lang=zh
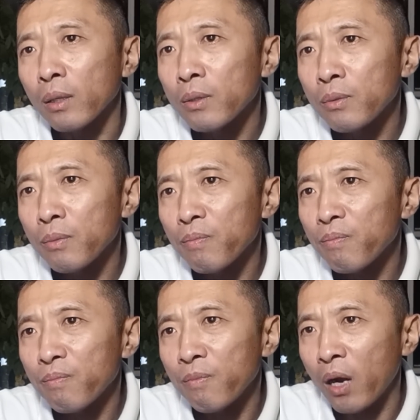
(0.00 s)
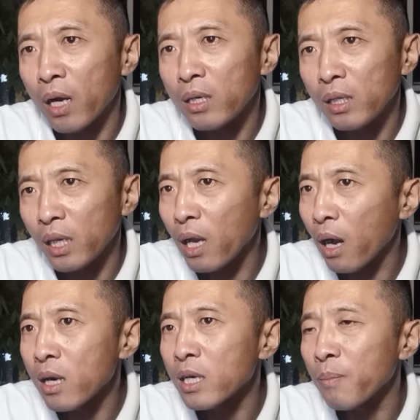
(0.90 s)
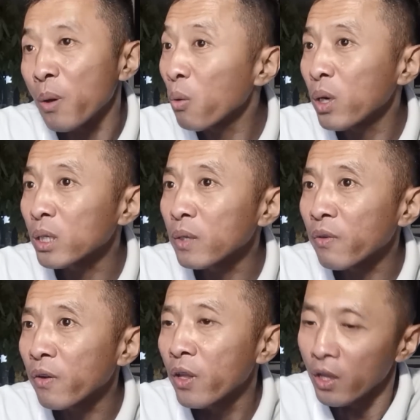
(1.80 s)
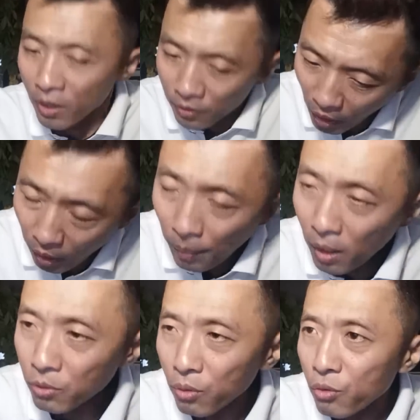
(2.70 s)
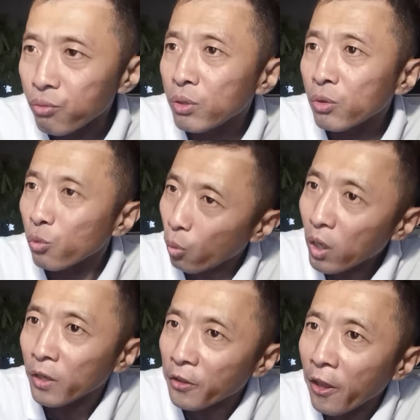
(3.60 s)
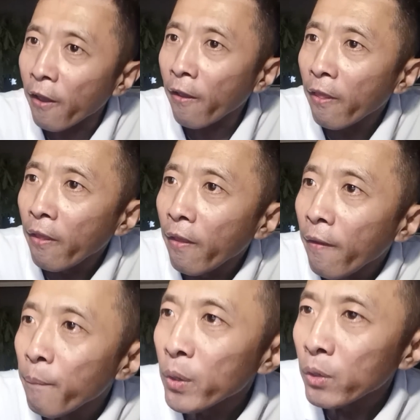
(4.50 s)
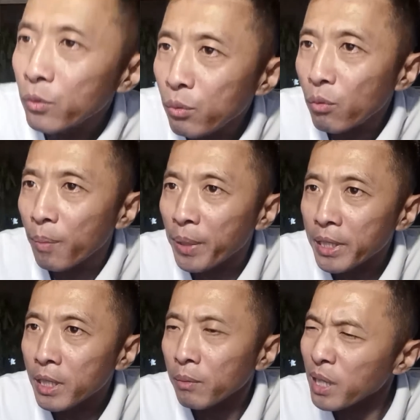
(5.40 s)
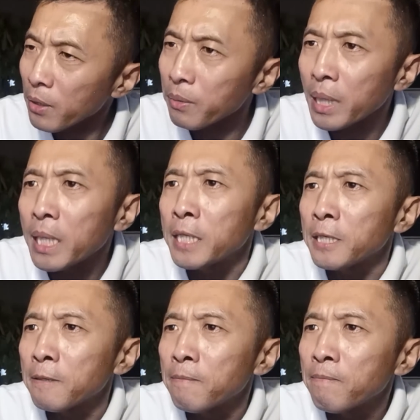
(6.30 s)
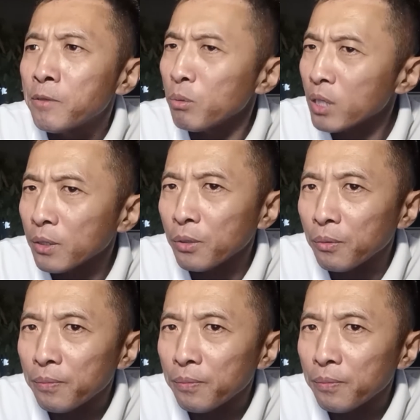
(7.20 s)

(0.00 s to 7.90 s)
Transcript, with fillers: 他说我还是离开鞍山吧，换个地方，哪怕说出去躲两年，如果没事我再回来也行，就想走。